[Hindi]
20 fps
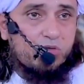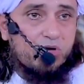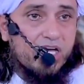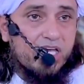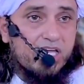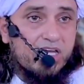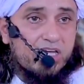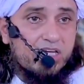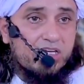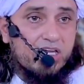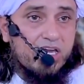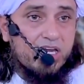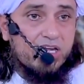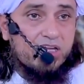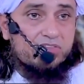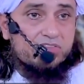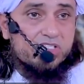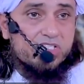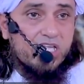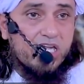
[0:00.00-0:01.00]
व इन
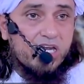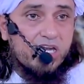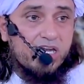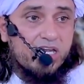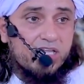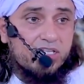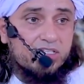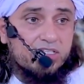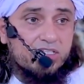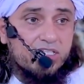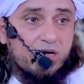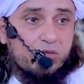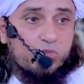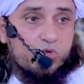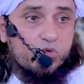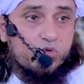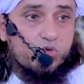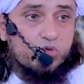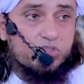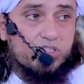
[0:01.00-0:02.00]
नफसल
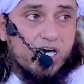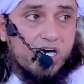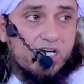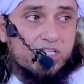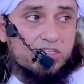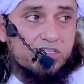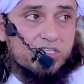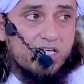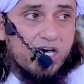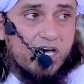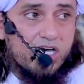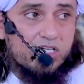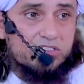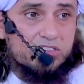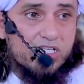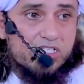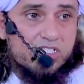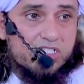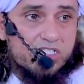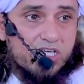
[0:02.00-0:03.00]
तमूत हत्ता
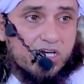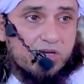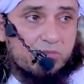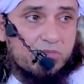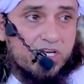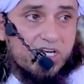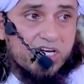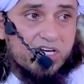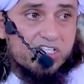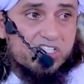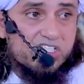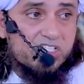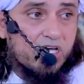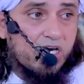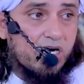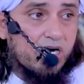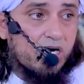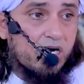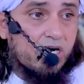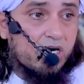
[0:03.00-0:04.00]
तस्तक मिला
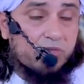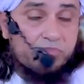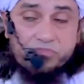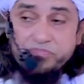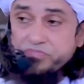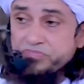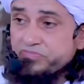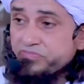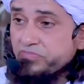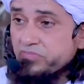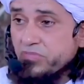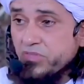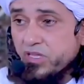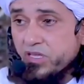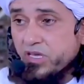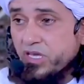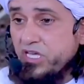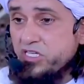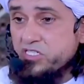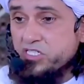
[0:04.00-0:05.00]

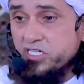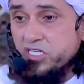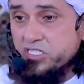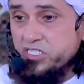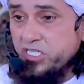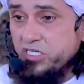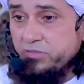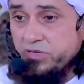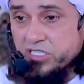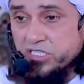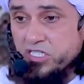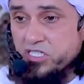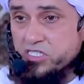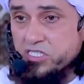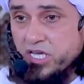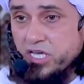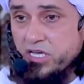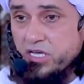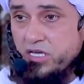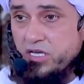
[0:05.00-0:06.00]
कैसी अजीब
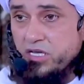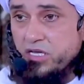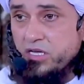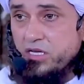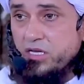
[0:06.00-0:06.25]
हदीस है